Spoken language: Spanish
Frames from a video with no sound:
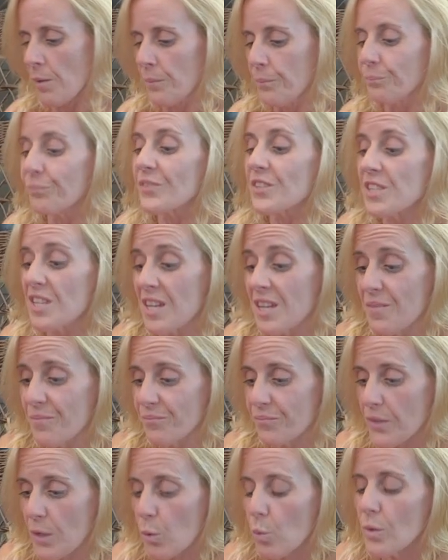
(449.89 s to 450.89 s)
Porque no lo
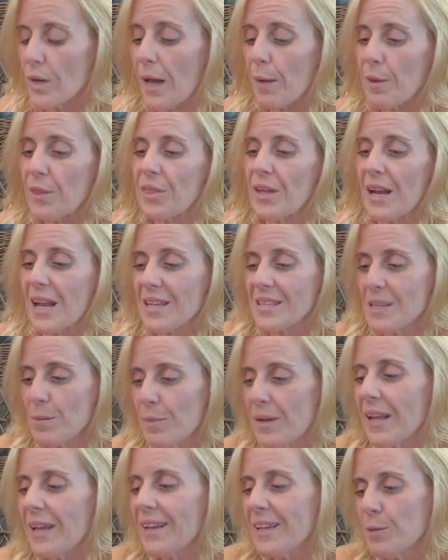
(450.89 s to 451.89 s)
entiendo, que más le da. la
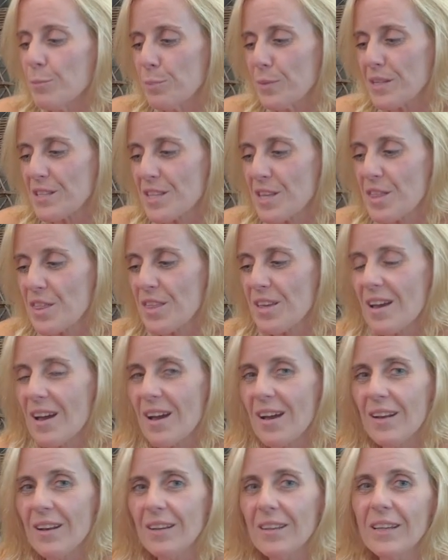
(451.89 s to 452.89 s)
semana que ir presencial.
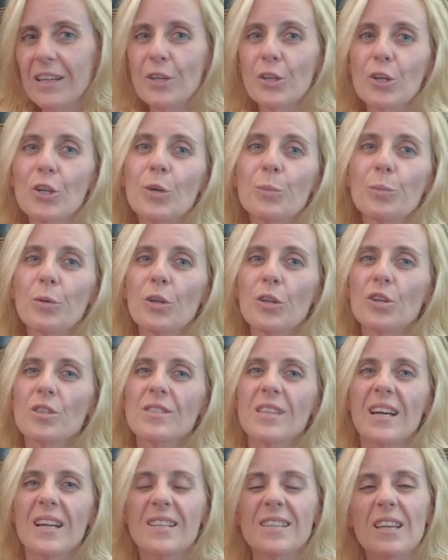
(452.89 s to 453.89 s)
Ah, y claro, no vas a ir de
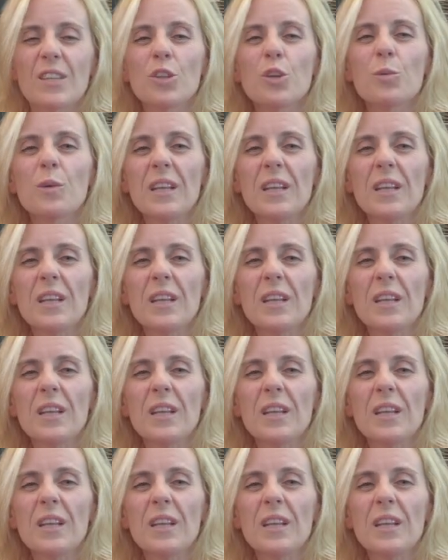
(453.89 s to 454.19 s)
Murcia.